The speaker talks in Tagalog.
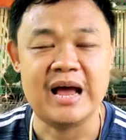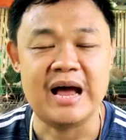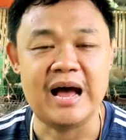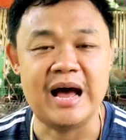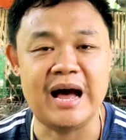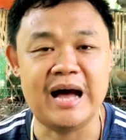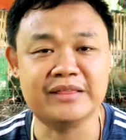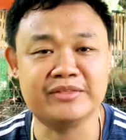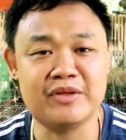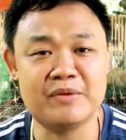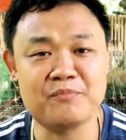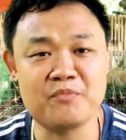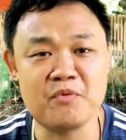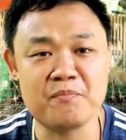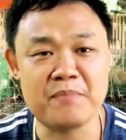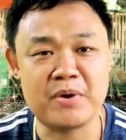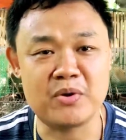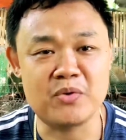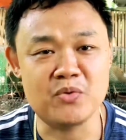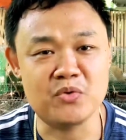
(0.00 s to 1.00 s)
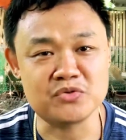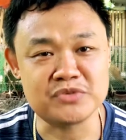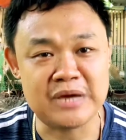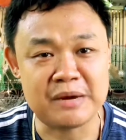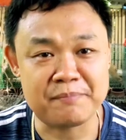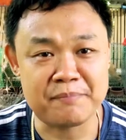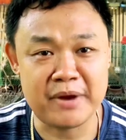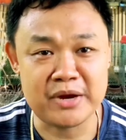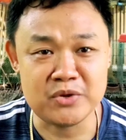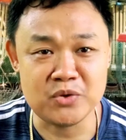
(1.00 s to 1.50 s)
uh, atin pong
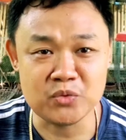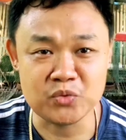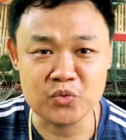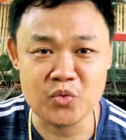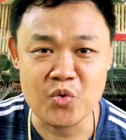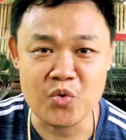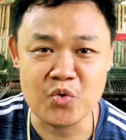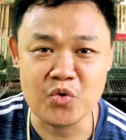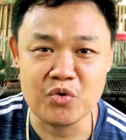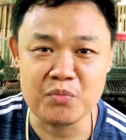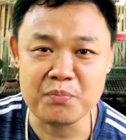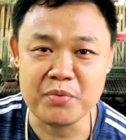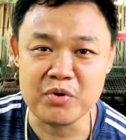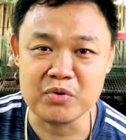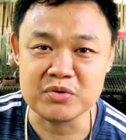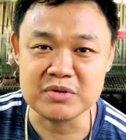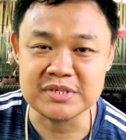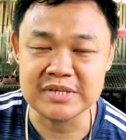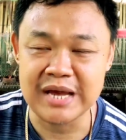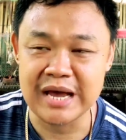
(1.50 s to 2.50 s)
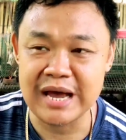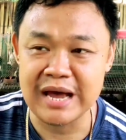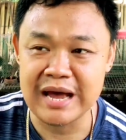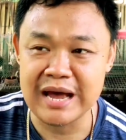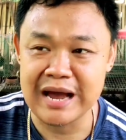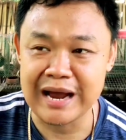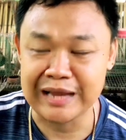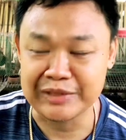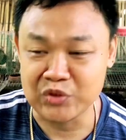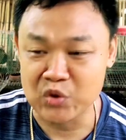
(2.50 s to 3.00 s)
pag-uusapan yung tungkol po
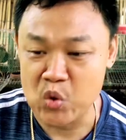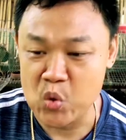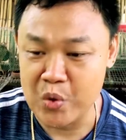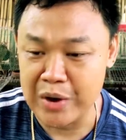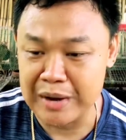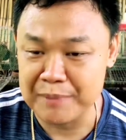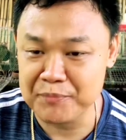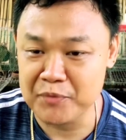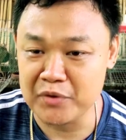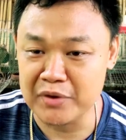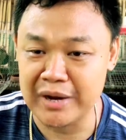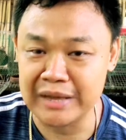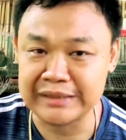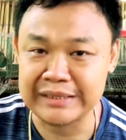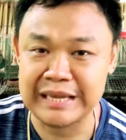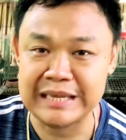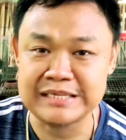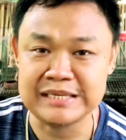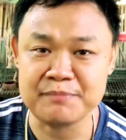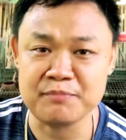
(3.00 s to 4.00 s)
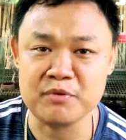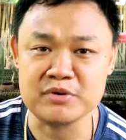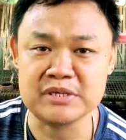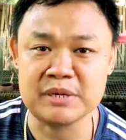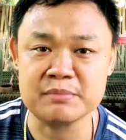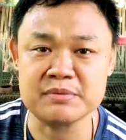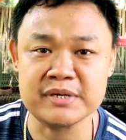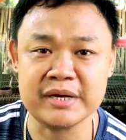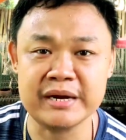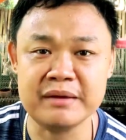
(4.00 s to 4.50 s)
sa katulungan po ng ating isa pong
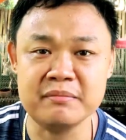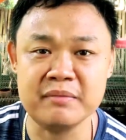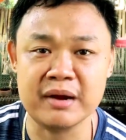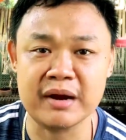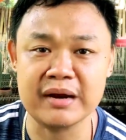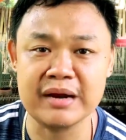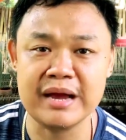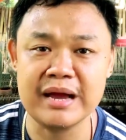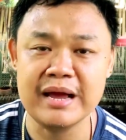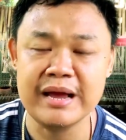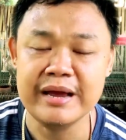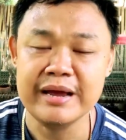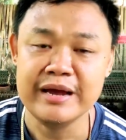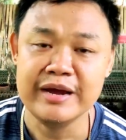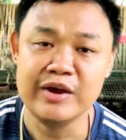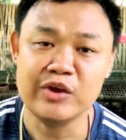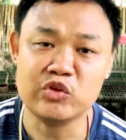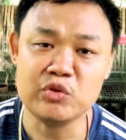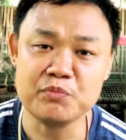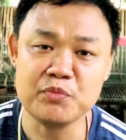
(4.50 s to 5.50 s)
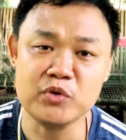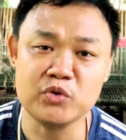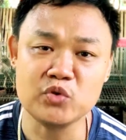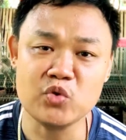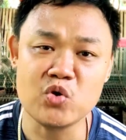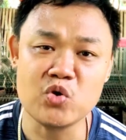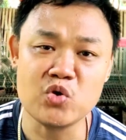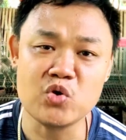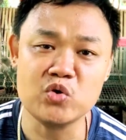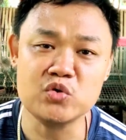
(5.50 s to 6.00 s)
subscriber na ito po
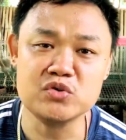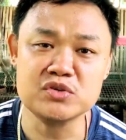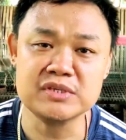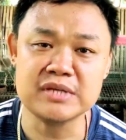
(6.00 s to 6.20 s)
tungkol